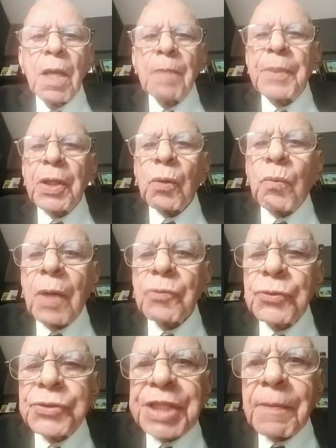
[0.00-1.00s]
Pero
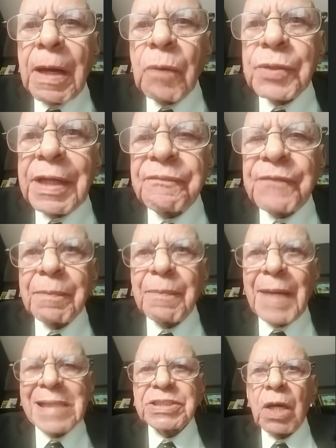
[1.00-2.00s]
cuando usted va a una
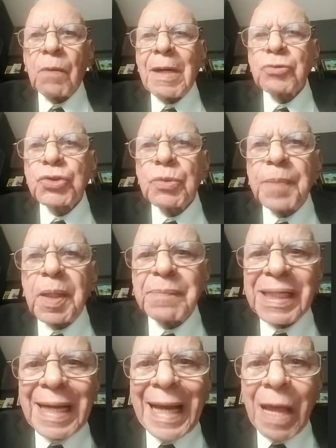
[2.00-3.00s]
farmacia o va a un
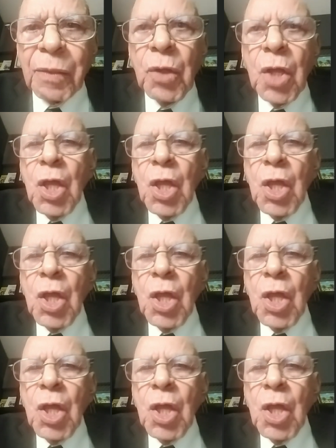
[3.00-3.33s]
supermercado,